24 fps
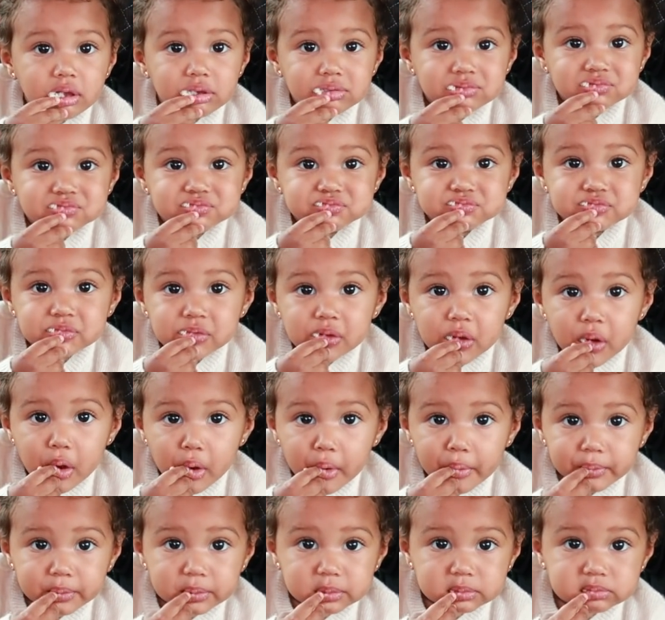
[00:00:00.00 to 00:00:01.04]
De verdad que hay
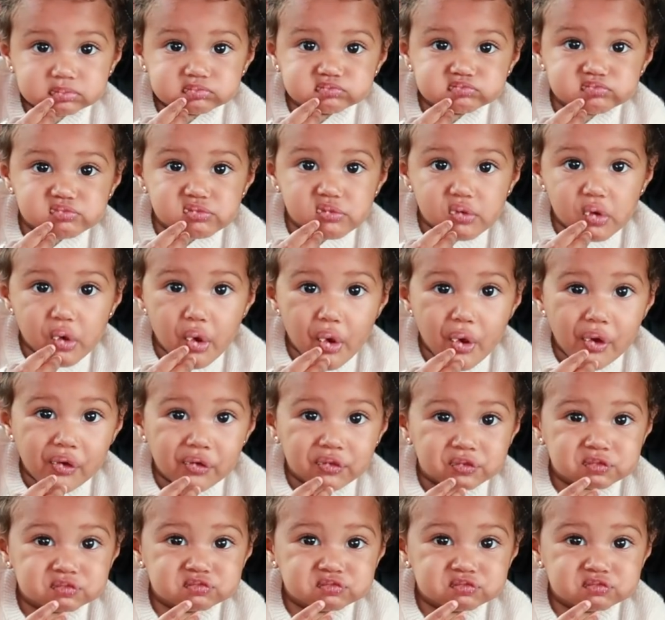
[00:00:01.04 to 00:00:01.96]
un montón de cosas.